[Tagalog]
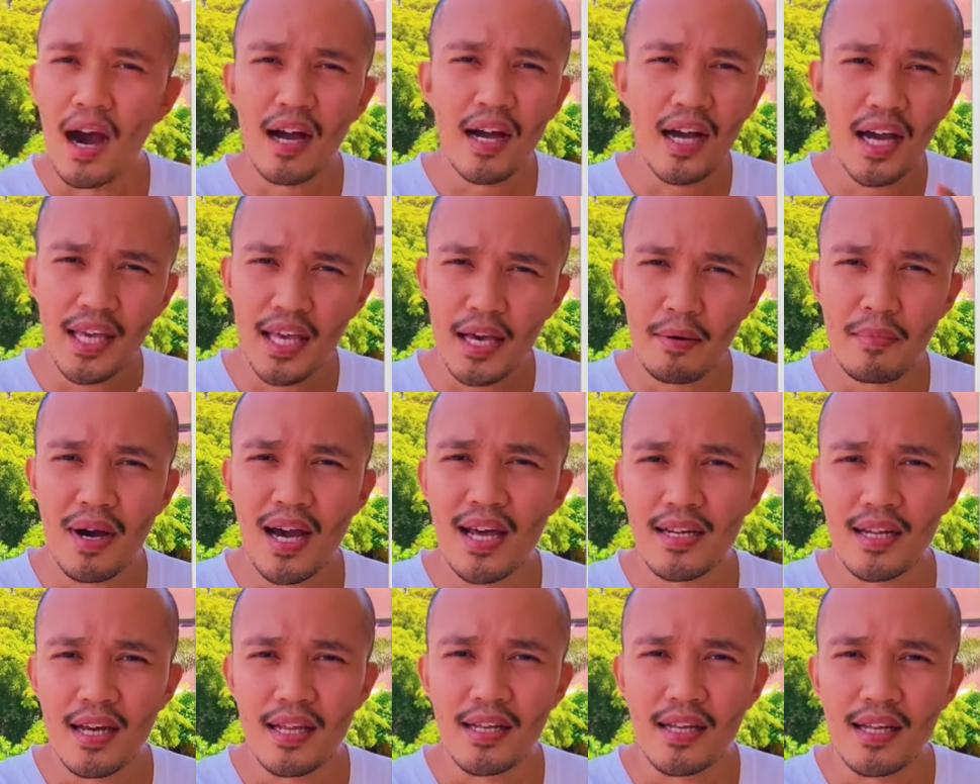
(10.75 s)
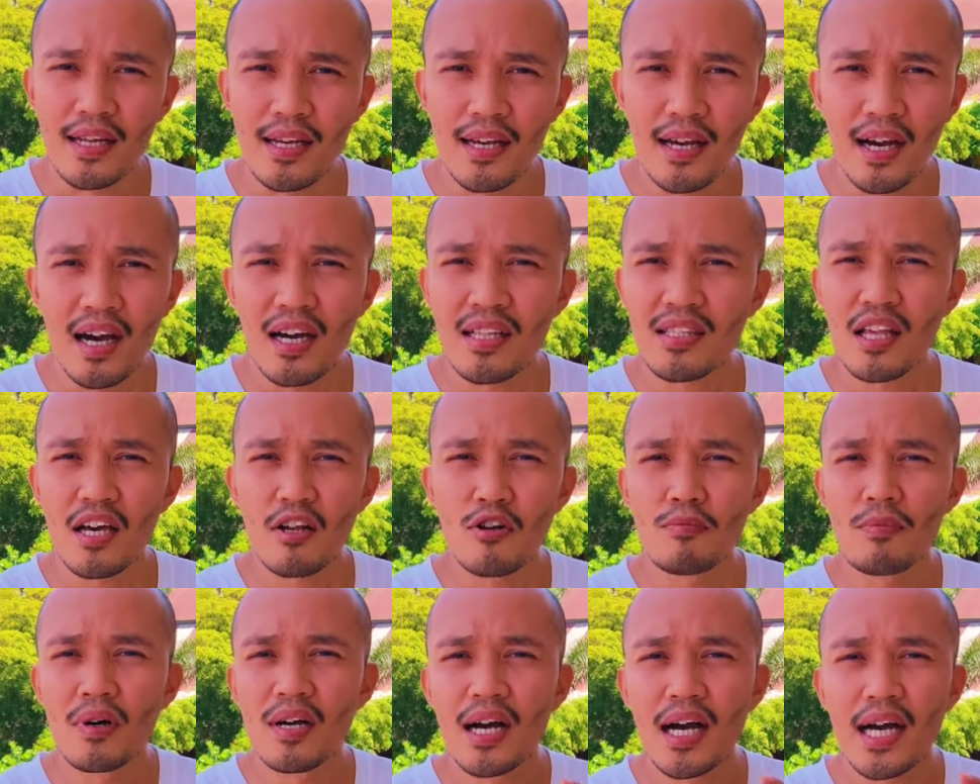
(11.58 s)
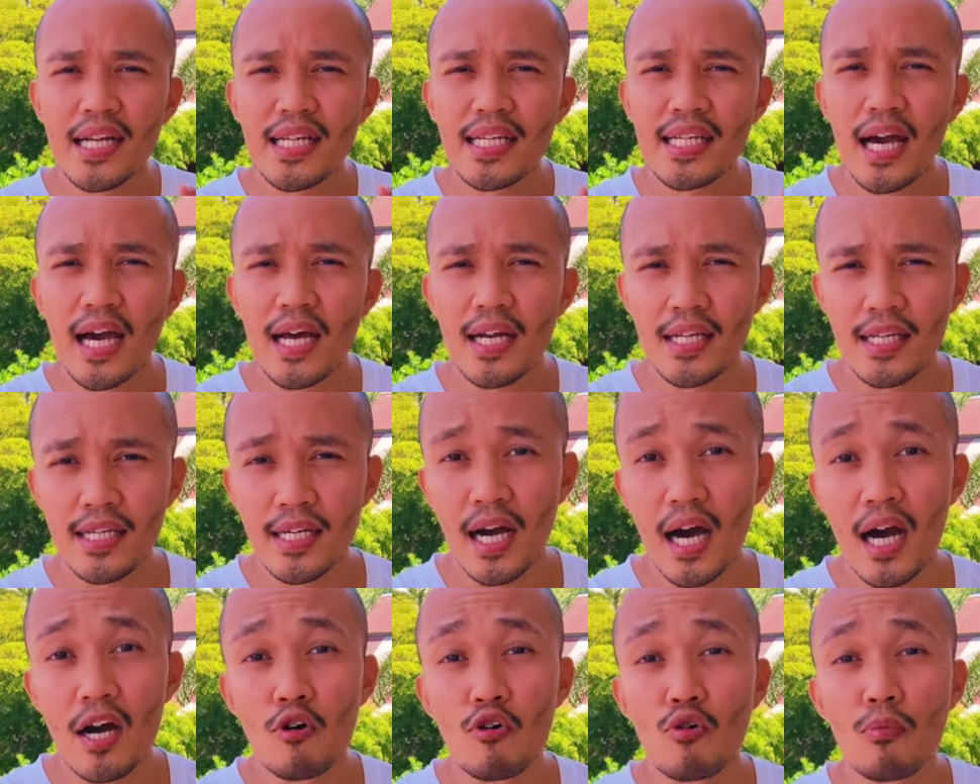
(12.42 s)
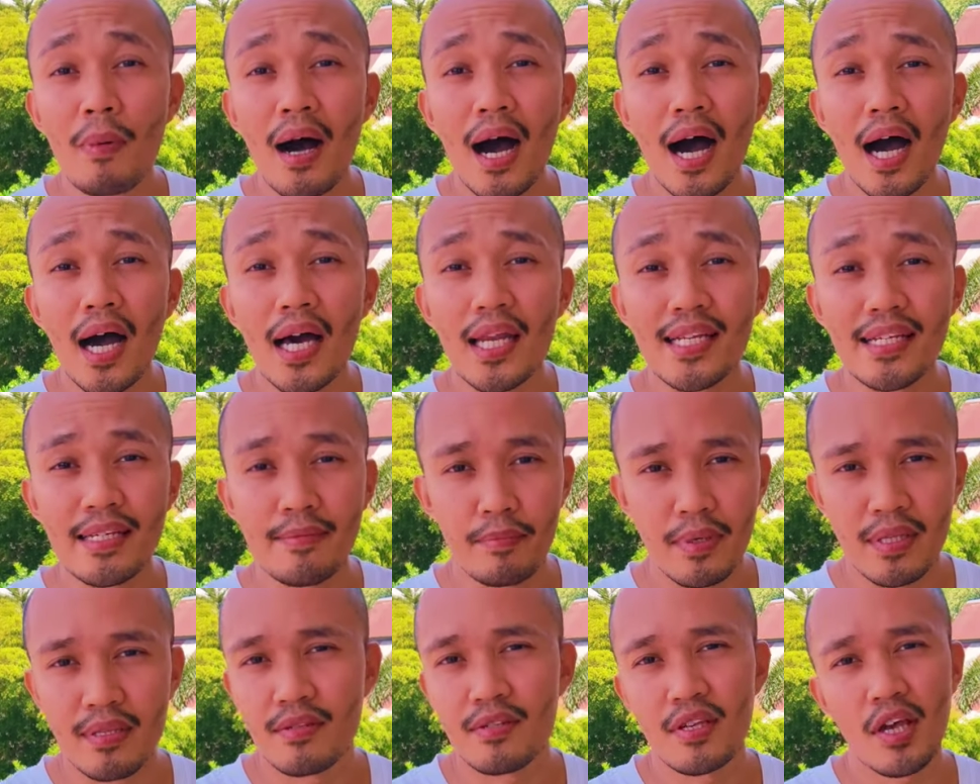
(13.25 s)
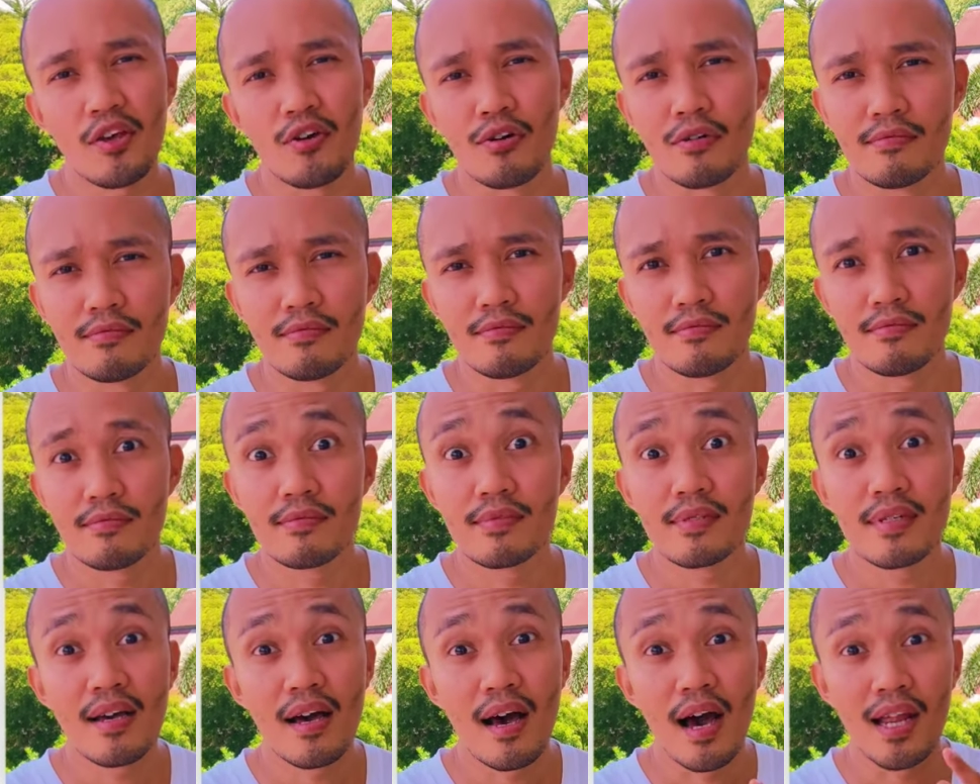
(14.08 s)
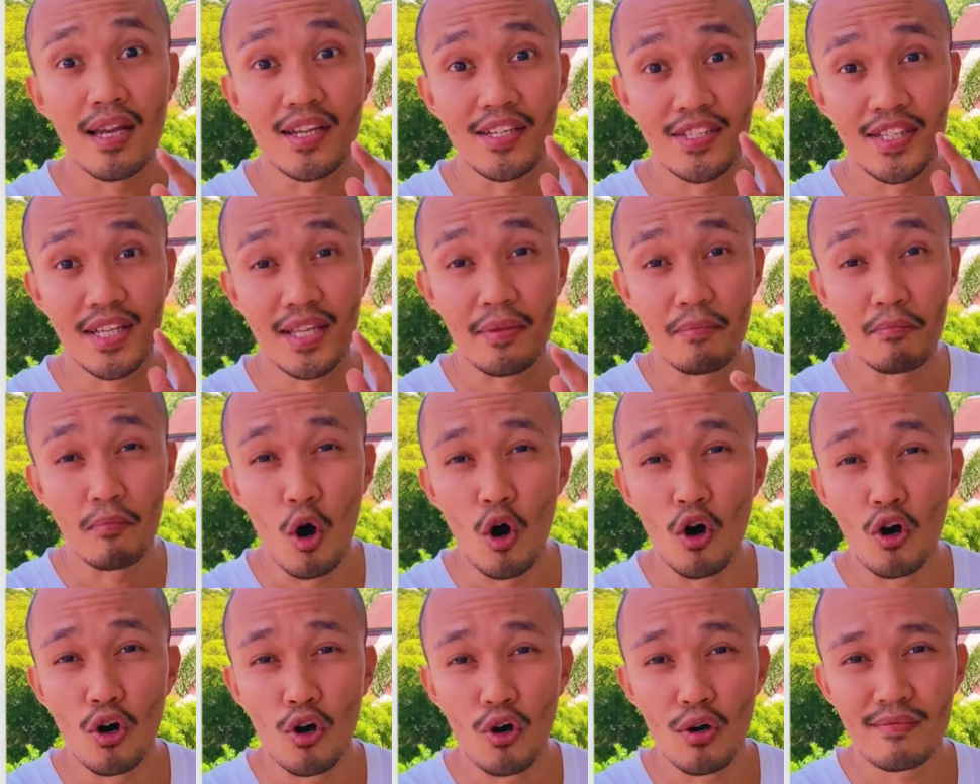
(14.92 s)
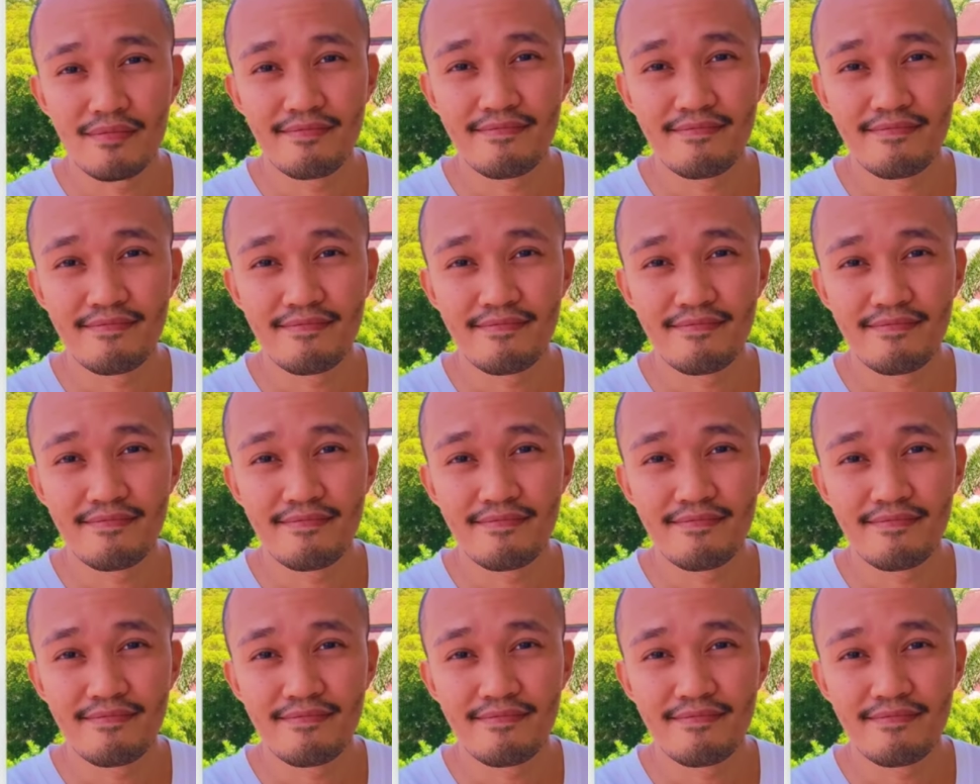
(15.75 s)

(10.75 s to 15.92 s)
Ang kayamanan at anumang ari-ari ang umaalipin sa'yo. Alisin mo.